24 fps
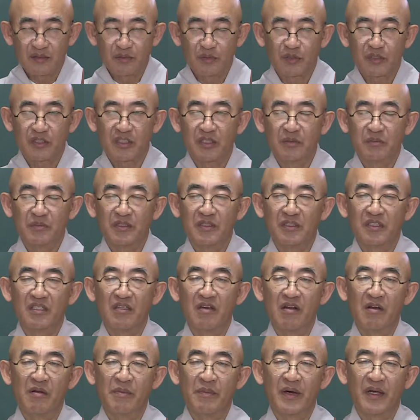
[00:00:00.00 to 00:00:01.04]
부처님 이제
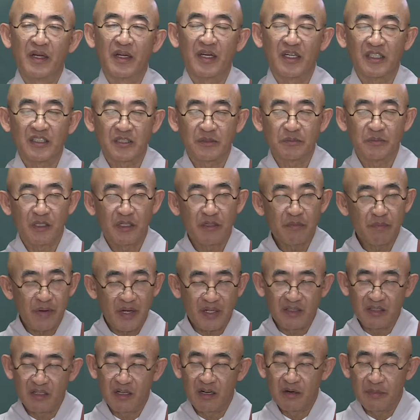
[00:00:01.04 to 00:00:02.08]
열반에 하시면
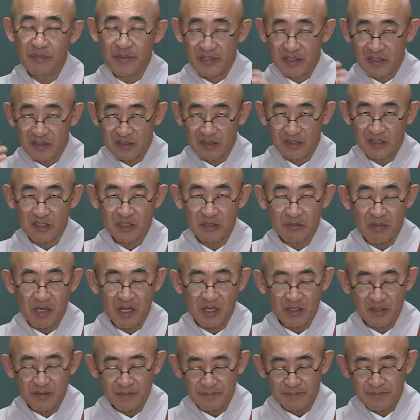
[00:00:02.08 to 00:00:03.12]
반열반에
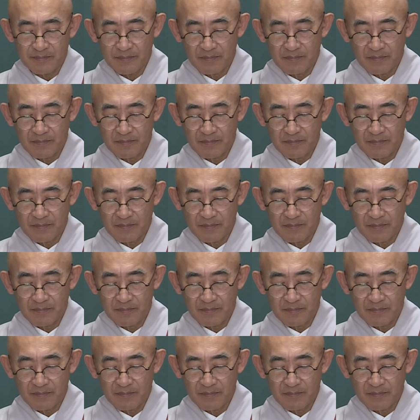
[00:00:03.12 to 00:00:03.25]
드시면